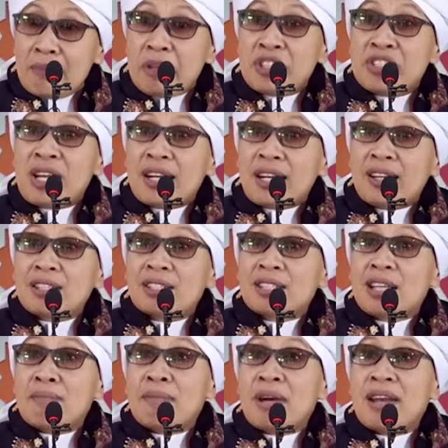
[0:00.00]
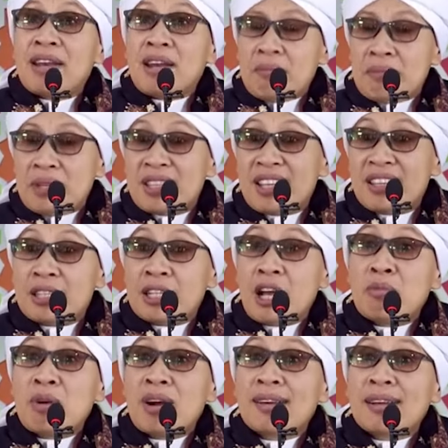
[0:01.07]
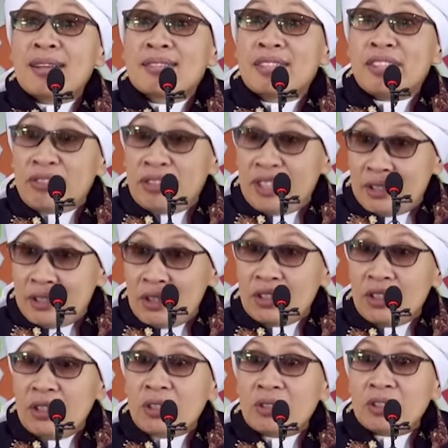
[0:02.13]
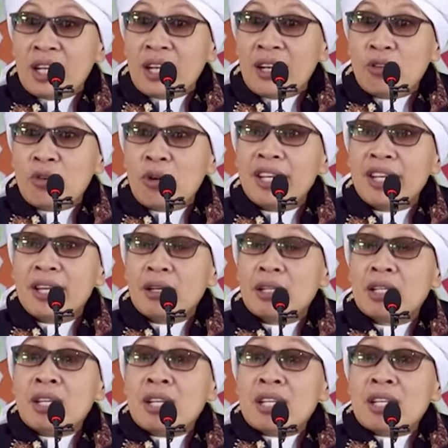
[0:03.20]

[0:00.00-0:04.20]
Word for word: Kebijakan sahabat Nabi Sayyidina Abu Bakar As-Siddiq radhiyallahu taala dong lihat